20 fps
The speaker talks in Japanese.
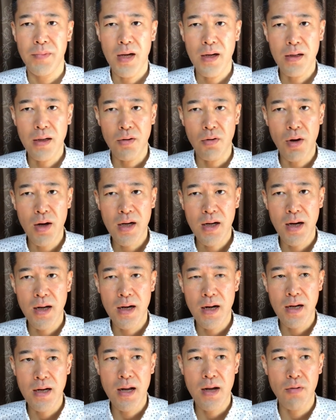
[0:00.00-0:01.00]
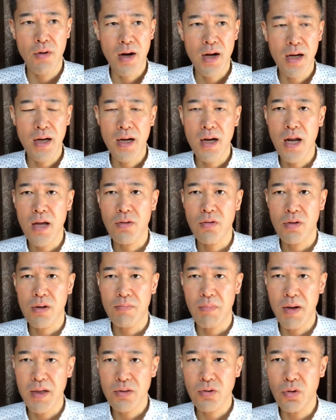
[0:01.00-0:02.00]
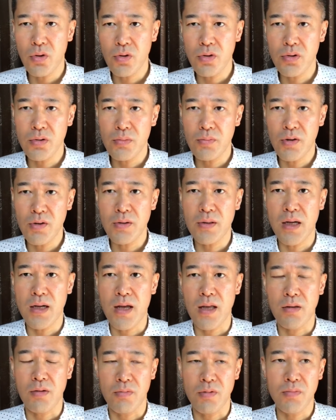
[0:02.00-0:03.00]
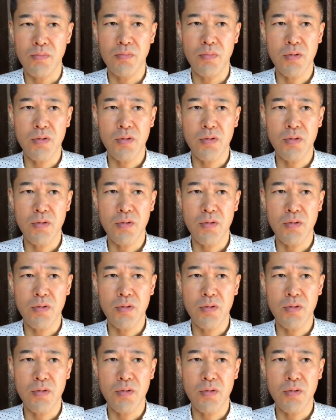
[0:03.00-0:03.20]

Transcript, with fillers: か分からないとか、まあそういうもんなんやと思う。